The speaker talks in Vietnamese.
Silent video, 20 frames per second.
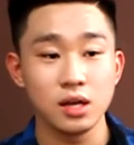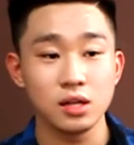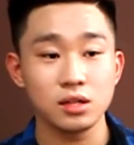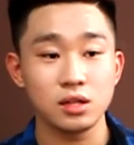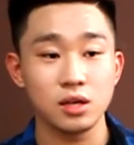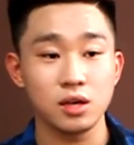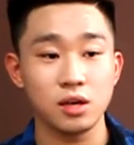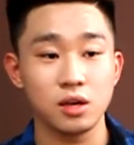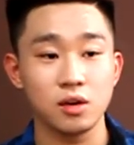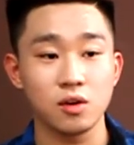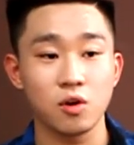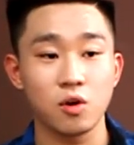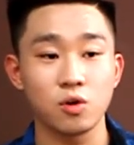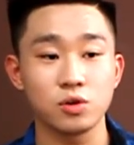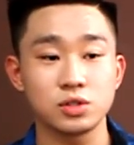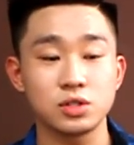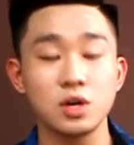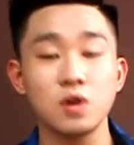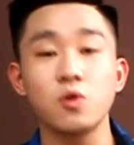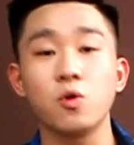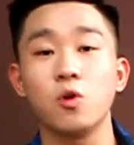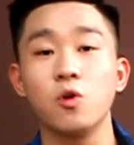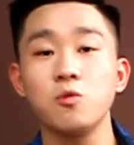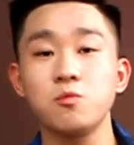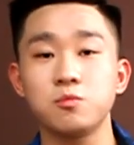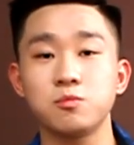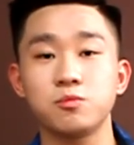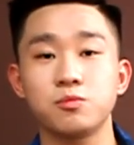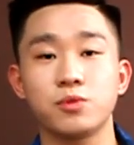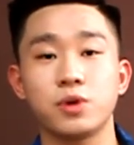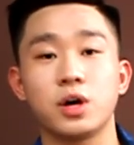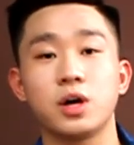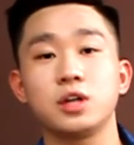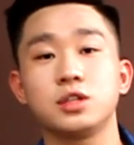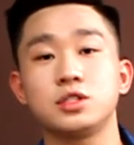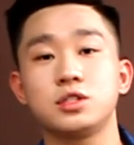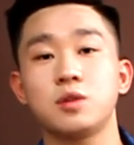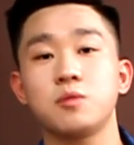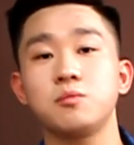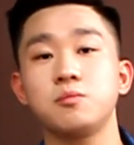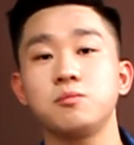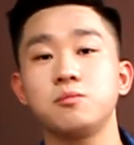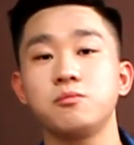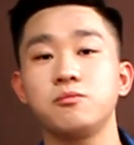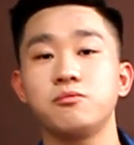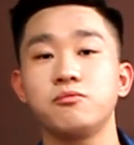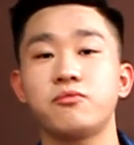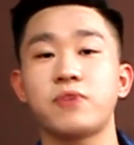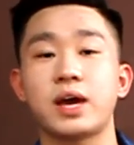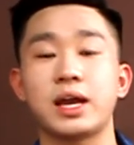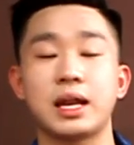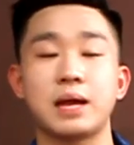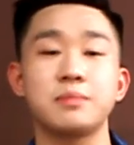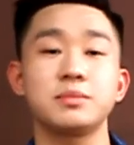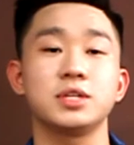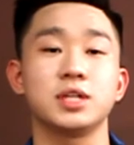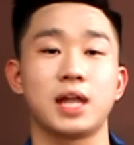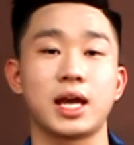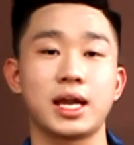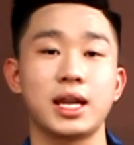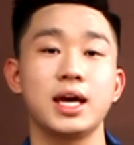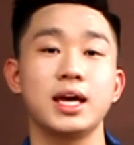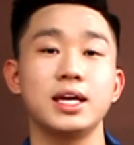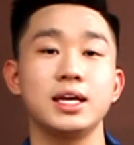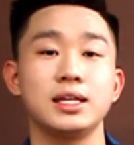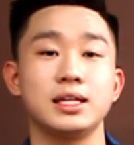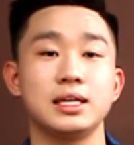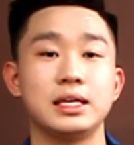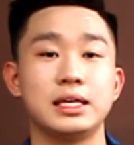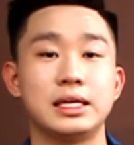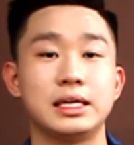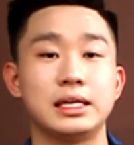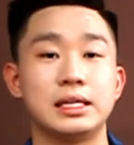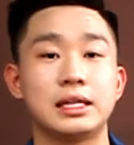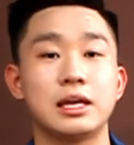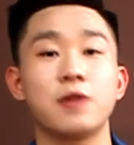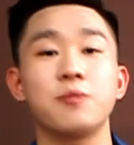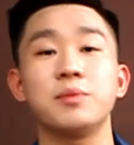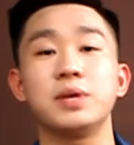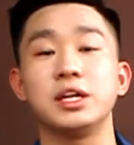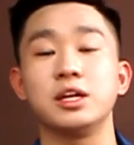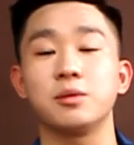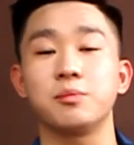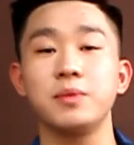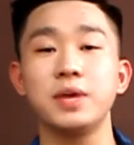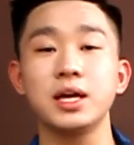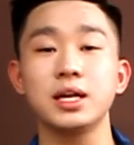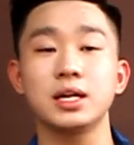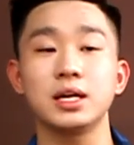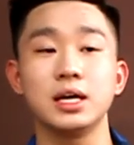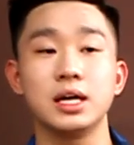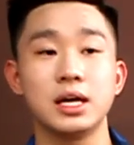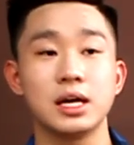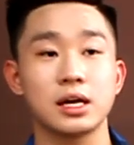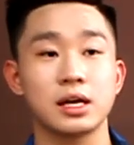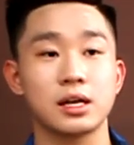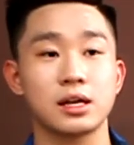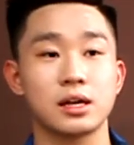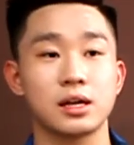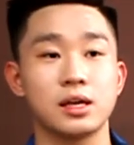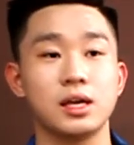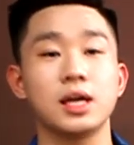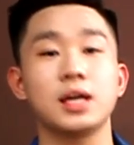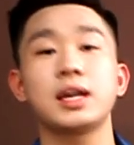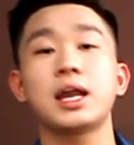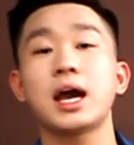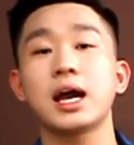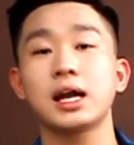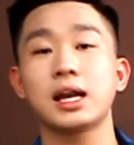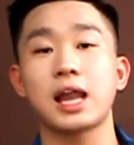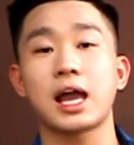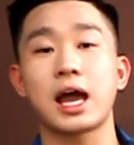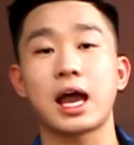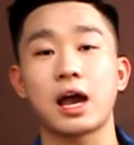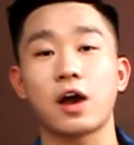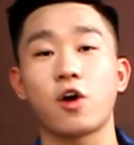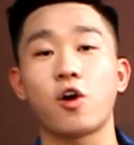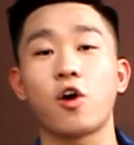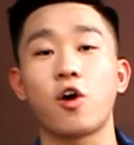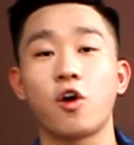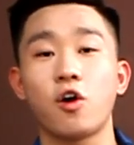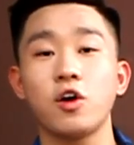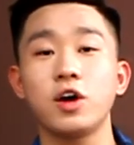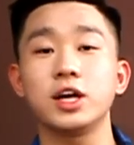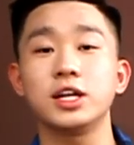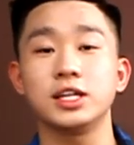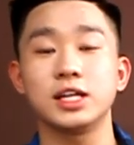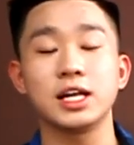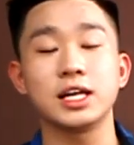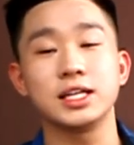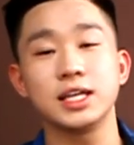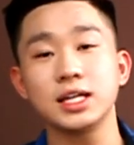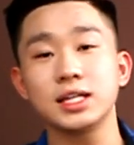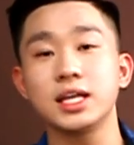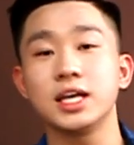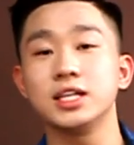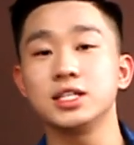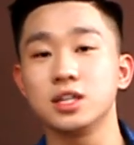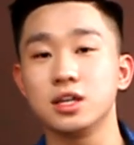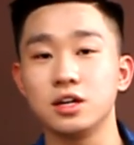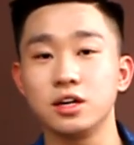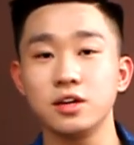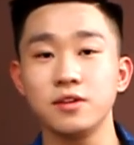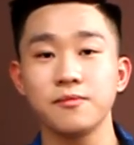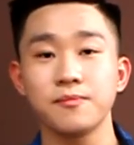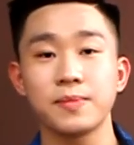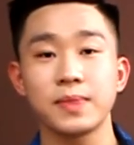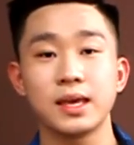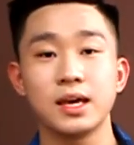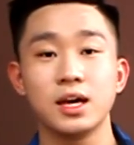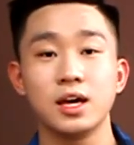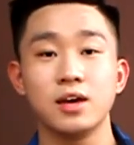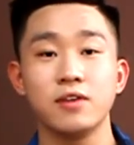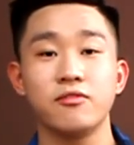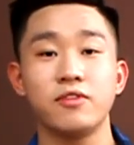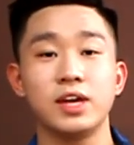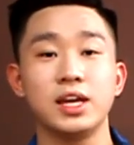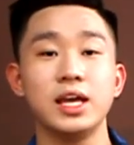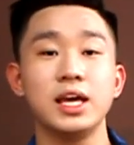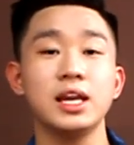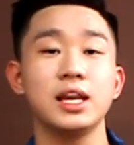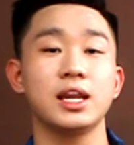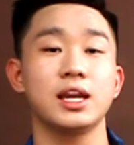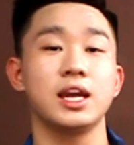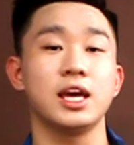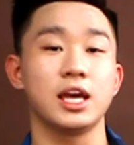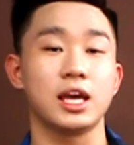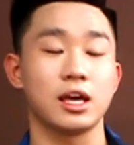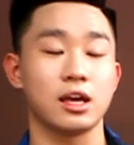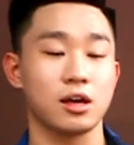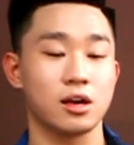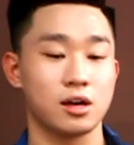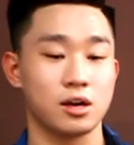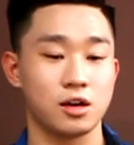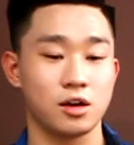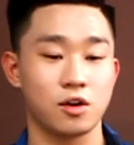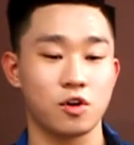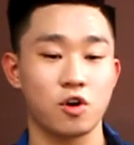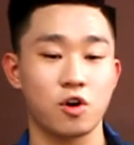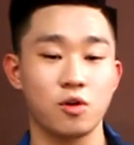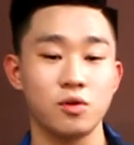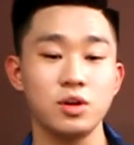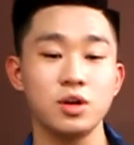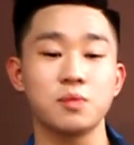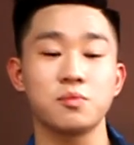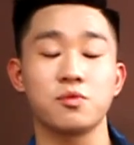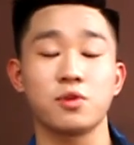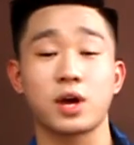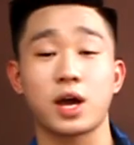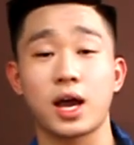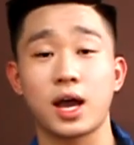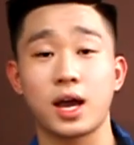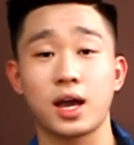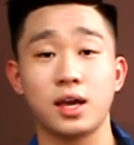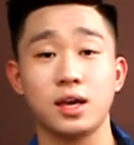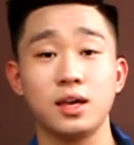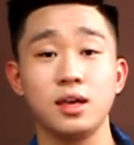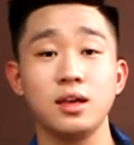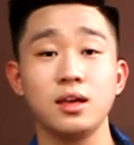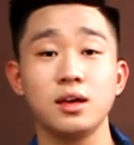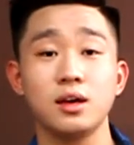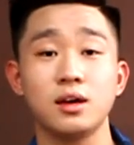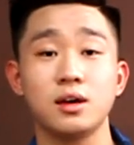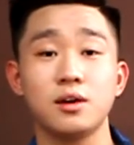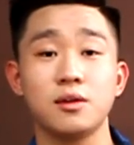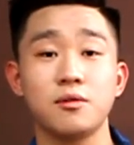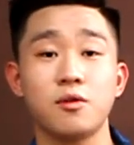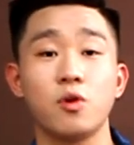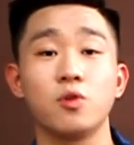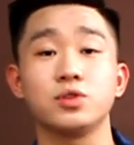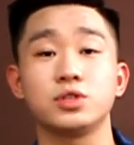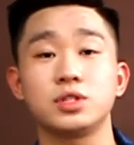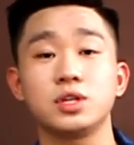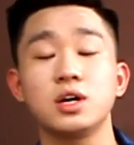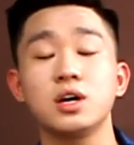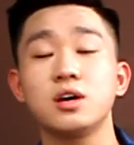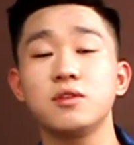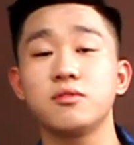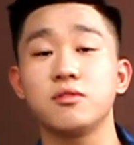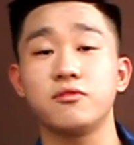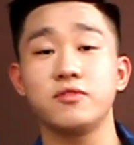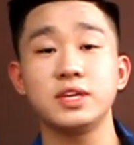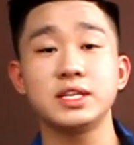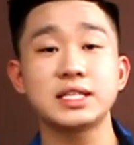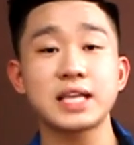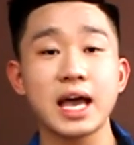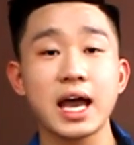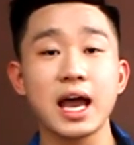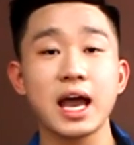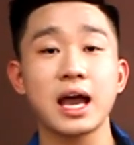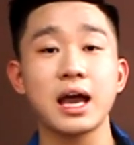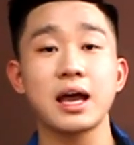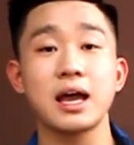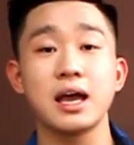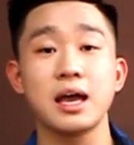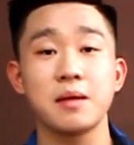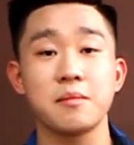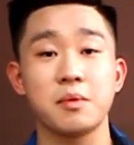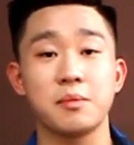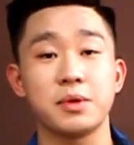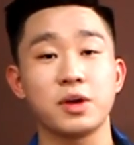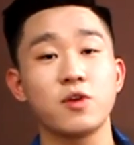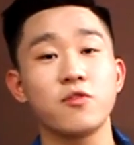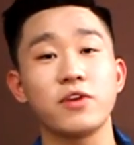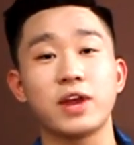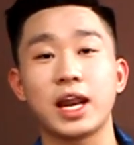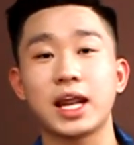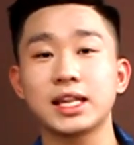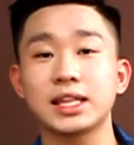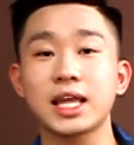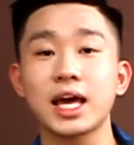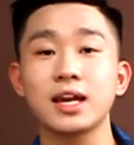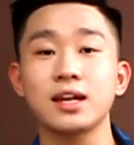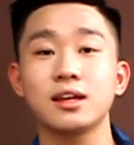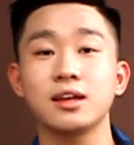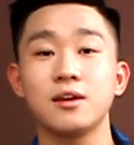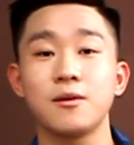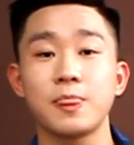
Thì hồ sơ của Úc trong vài năm trở lại đây thì theo mình được biết hiện đang là khó gần như là nhất thế giới. Vậy nên là để có được một cái hồ sơ và visa mình không phải lăn tăn